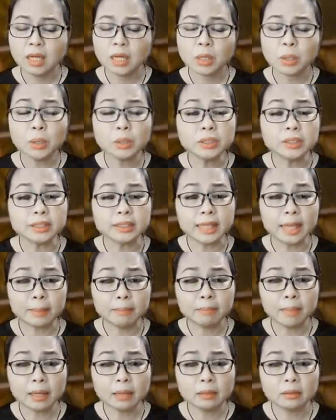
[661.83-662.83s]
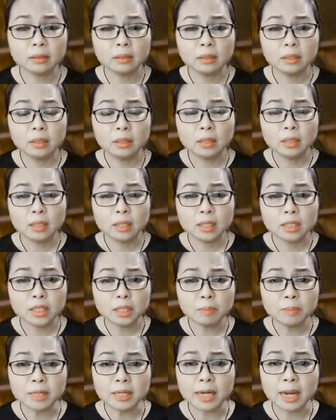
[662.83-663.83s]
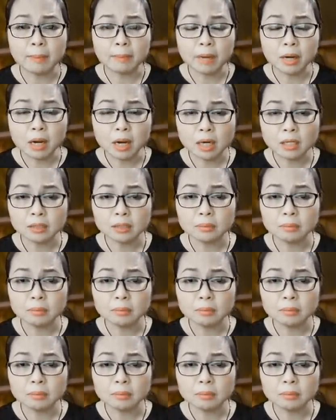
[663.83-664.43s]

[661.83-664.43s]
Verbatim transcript: Có người thắc mắc, sao mình làm ơn